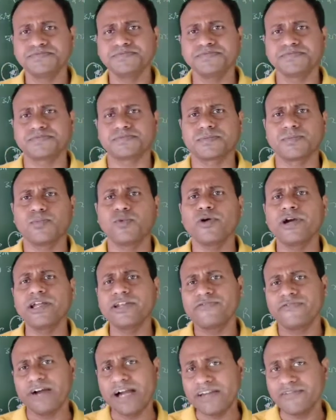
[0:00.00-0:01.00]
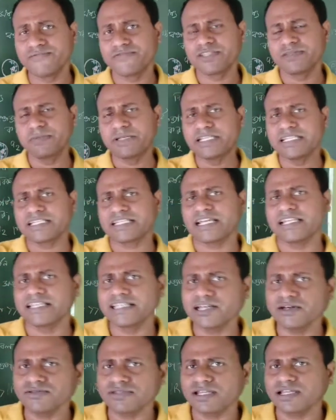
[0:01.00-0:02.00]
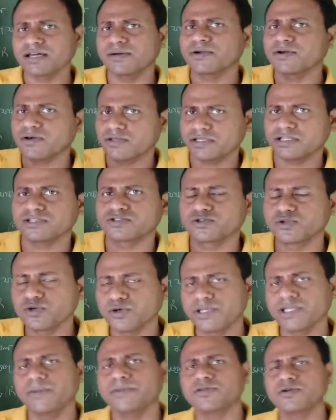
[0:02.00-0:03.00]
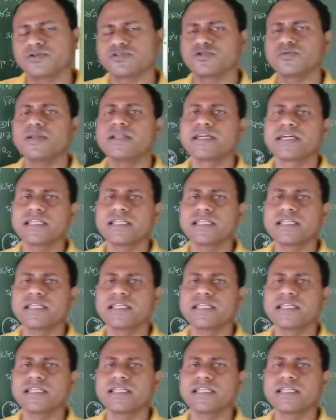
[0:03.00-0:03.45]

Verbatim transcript: পয়েন্ট ফাইভ স্পিডে চালিয়ে দাও তাহলে আমার কথাটা স্লো হয়ে যাবে তখন তোমরা লিখে দাও